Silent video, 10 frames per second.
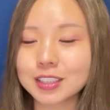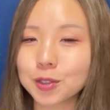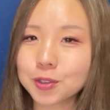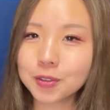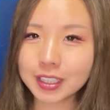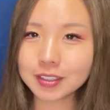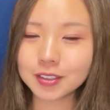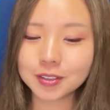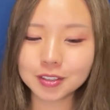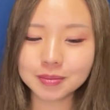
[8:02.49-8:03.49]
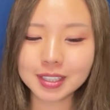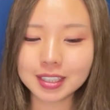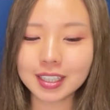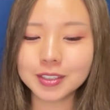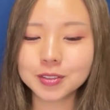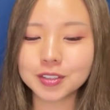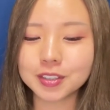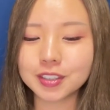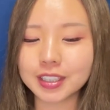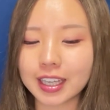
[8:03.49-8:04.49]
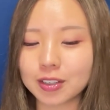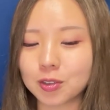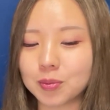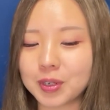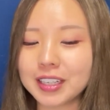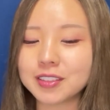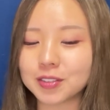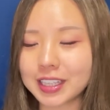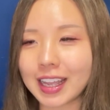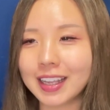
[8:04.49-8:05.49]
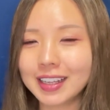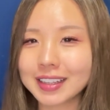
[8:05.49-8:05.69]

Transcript: 外枠の馬がよく来る傾向もあるので、